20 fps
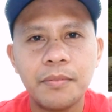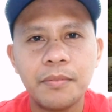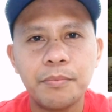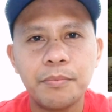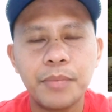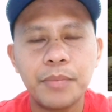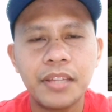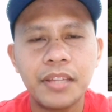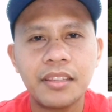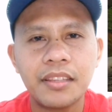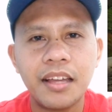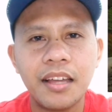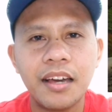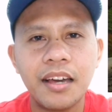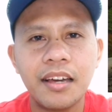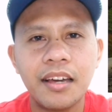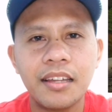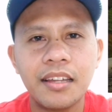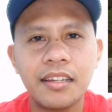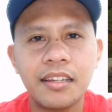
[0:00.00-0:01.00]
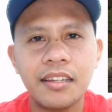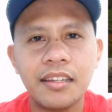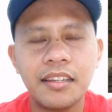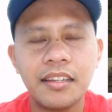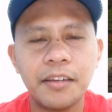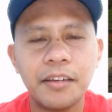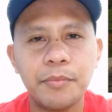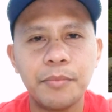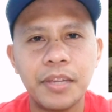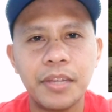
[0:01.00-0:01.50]
bentahan
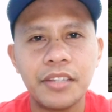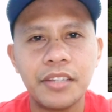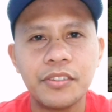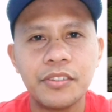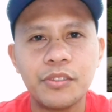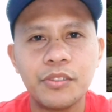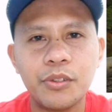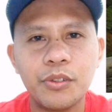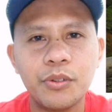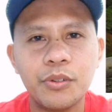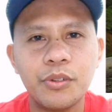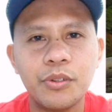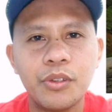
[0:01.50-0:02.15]
ng mais, no?